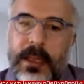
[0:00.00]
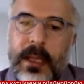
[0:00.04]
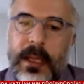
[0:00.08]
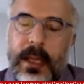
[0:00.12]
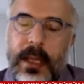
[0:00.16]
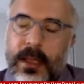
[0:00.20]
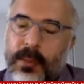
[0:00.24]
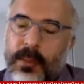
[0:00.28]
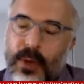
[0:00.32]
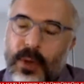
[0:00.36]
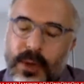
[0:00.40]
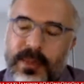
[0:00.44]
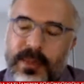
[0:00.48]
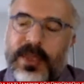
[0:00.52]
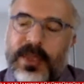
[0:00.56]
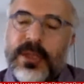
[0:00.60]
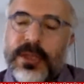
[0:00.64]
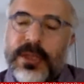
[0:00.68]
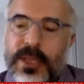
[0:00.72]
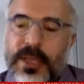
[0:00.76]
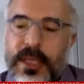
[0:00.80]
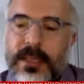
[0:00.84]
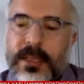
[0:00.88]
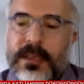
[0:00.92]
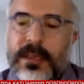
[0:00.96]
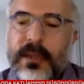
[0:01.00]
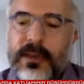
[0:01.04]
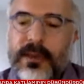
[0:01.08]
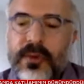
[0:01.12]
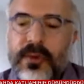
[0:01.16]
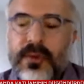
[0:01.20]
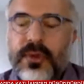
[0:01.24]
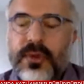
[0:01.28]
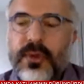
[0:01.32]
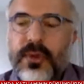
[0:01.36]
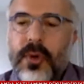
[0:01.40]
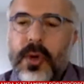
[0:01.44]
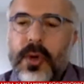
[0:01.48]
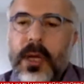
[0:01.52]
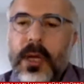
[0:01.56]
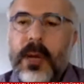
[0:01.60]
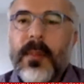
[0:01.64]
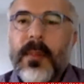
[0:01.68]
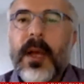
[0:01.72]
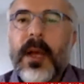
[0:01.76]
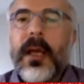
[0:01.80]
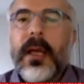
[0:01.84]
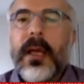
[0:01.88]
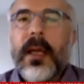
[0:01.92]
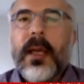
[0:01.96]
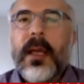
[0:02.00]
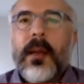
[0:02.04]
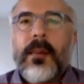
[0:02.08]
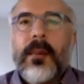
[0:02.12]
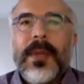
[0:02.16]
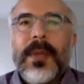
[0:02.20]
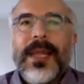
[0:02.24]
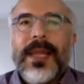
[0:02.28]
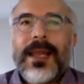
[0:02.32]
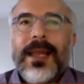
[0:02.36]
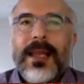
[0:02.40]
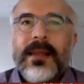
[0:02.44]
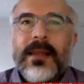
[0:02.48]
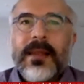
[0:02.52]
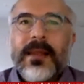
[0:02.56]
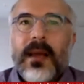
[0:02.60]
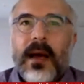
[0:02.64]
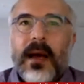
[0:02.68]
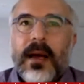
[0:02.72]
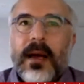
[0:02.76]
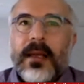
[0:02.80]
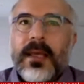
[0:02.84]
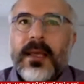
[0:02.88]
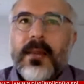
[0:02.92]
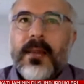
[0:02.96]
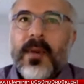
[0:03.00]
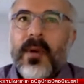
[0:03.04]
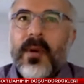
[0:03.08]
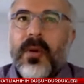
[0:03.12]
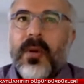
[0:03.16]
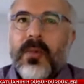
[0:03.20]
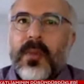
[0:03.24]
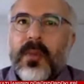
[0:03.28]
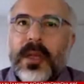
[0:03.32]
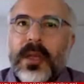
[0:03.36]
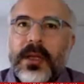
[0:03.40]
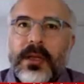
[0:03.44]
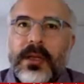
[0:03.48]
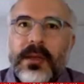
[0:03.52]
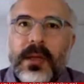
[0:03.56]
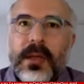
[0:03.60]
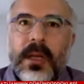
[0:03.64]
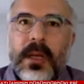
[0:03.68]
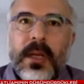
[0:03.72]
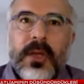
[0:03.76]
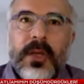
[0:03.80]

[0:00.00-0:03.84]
Hani böyle bir şey statüsü yok ama milleti hakime olmanın,